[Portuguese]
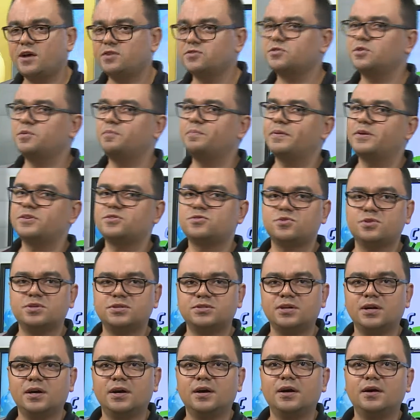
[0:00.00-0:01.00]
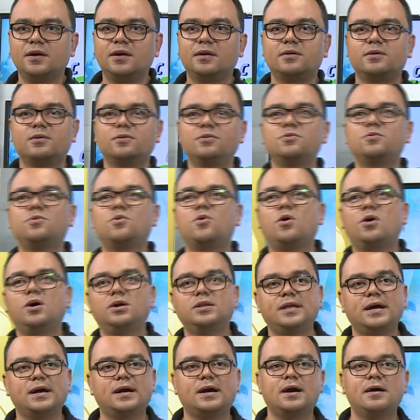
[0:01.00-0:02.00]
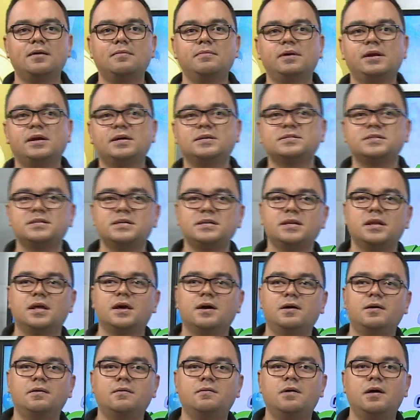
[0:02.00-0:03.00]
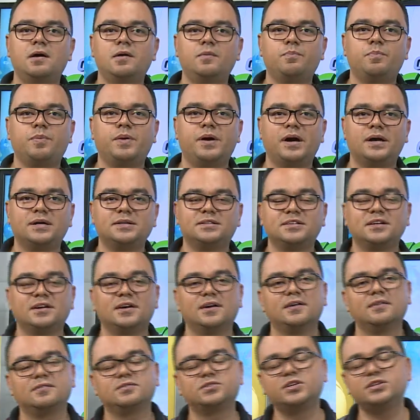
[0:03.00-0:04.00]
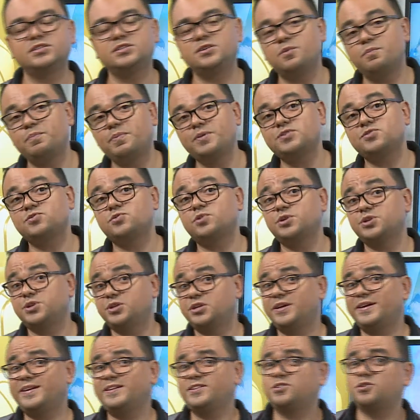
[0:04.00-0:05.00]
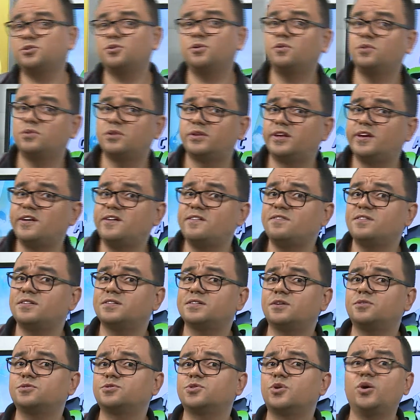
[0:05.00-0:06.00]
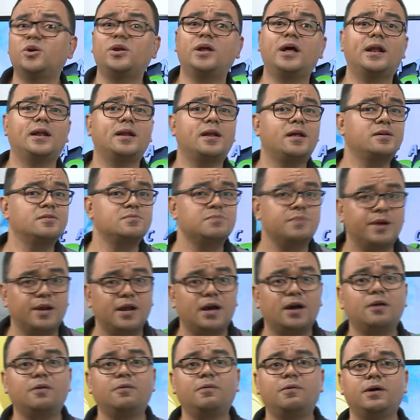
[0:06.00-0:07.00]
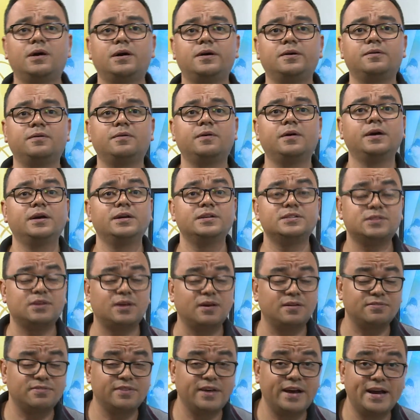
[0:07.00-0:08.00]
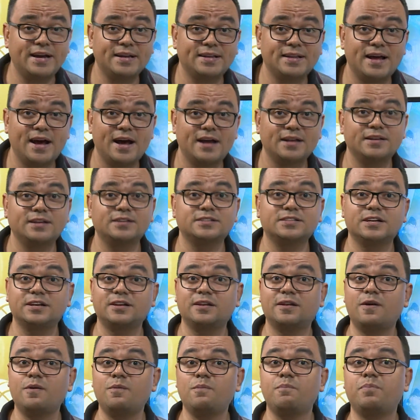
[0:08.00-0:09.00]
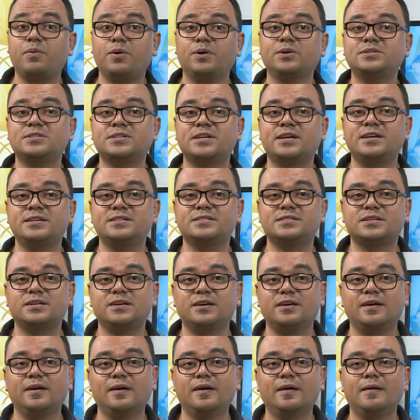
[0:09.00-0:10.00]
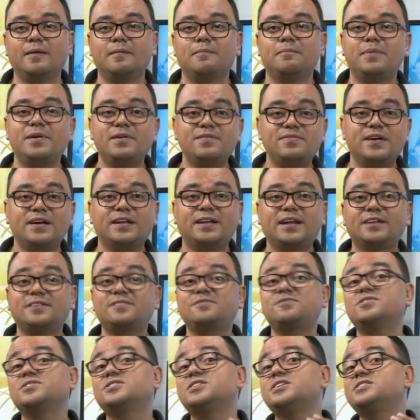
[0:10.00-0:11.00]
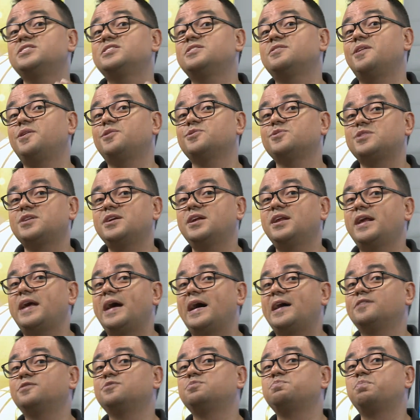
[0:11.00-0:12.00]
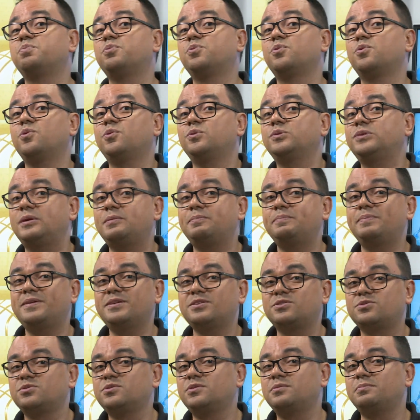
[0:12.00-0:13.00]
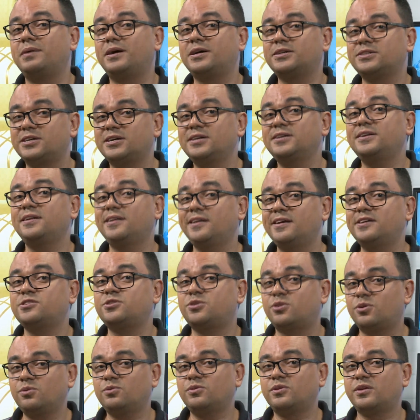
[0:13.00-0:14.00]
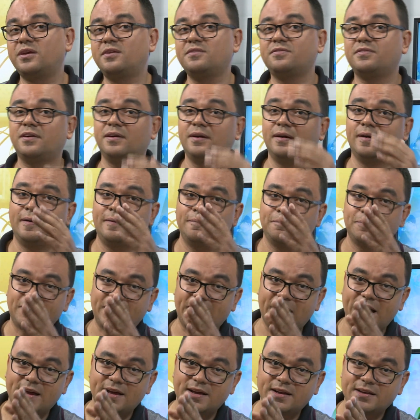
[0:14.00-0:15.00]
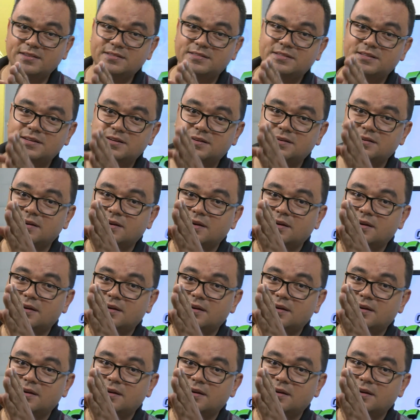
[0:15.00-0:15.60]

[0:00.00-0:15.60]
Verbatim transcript: são pessoas. Não corta a câmera assim, não, rapaz. Vocês são pessoas destrutivas ao jornalismo alagoano. Isso é uma verdade, a gente não pode esquecer. Bem verdade que vocês são auxiliados por outra pessoa bastante destrutiva, que é esse